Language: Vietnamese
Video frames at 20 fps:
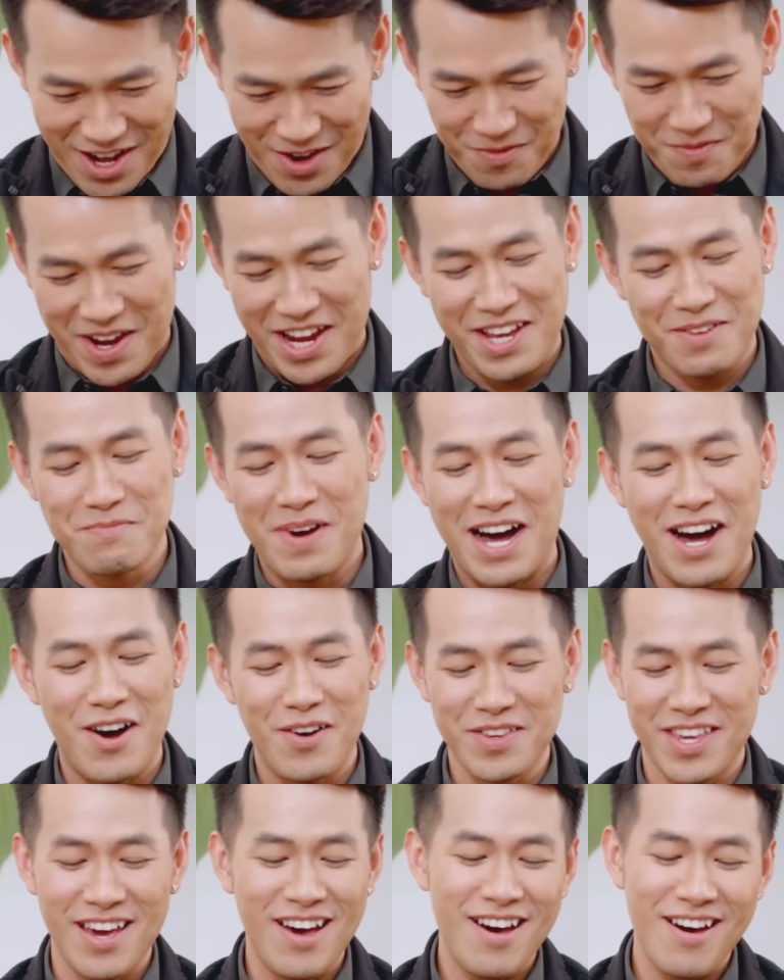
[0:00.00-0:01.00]
lòng anh bao
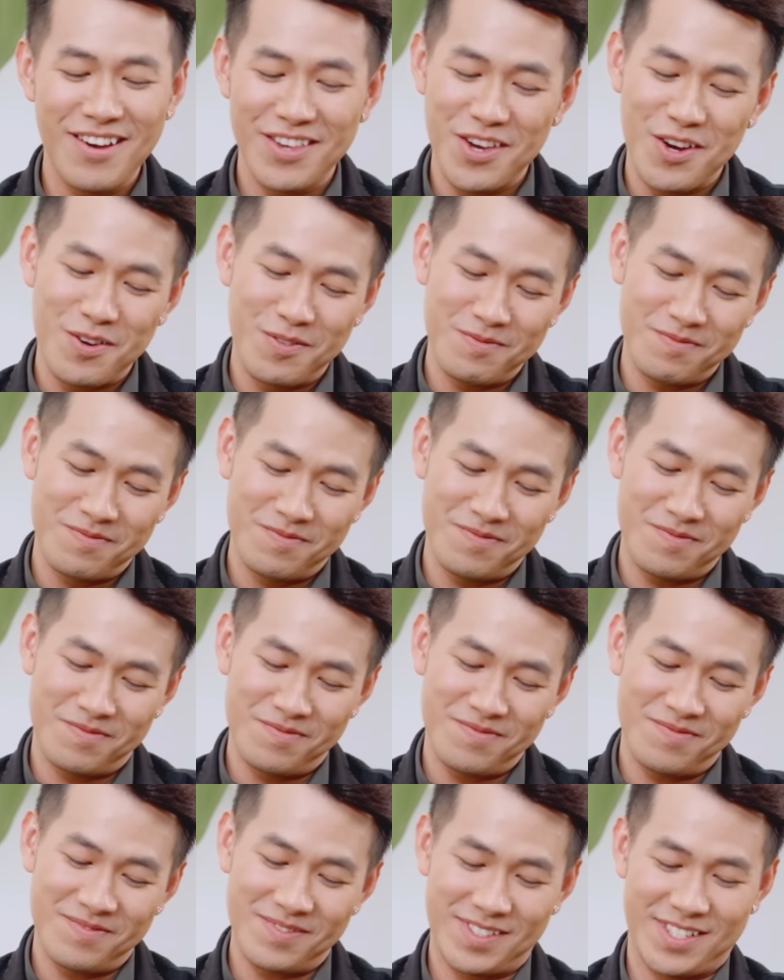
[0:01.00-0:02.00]
nhớ nhung.
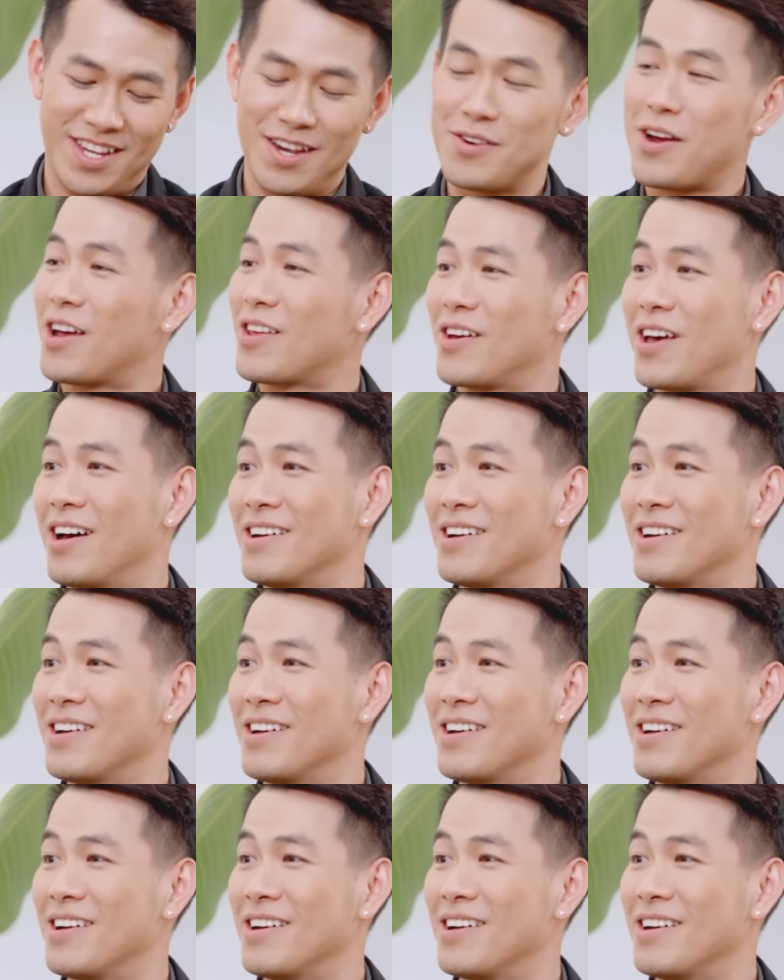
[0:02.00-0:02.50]
Nhớ rõ thôi